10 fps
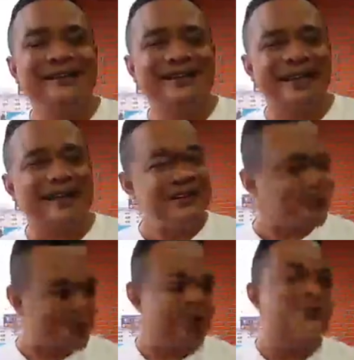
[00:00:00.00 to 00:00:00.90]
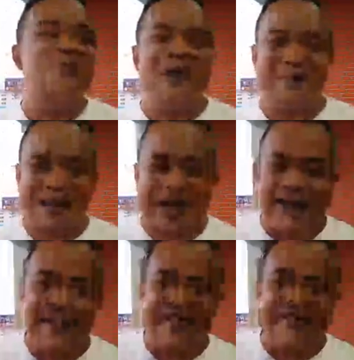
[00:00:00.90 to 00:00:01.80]
ท่านต้องต่อสู้กับอะไร
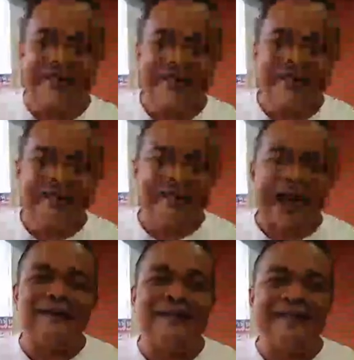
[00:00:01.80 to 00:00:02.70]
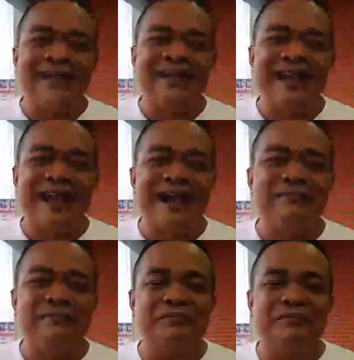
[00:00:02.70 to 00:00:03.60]
ทั้งที่จริงเนี่ยนะครับ
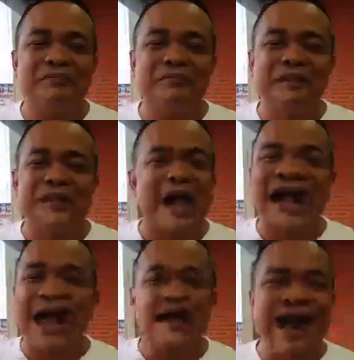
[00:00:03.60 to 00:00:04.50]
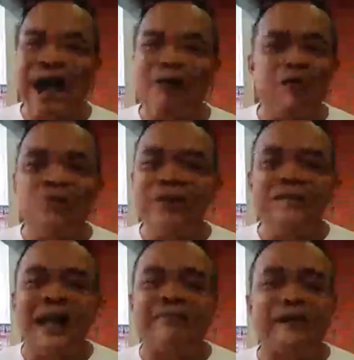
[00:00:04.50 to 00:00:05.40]
ทางการข่าวของผู้มี
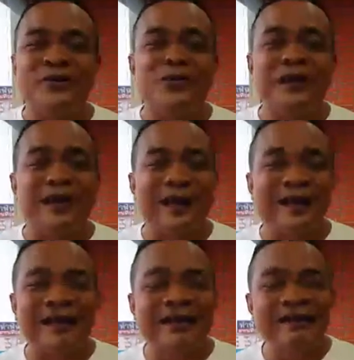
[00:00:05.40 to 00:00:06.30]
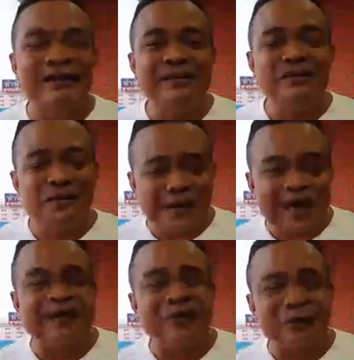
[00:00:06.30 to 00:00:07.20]
อำนาจไม่รู้เลย ว่าท่า
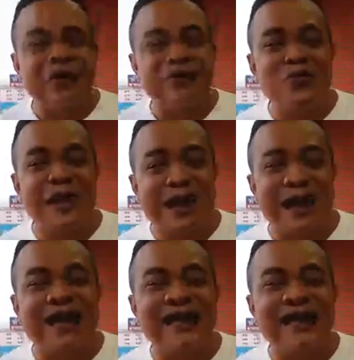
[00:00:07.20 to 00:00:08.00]
นต้องต่อสู้กับใคร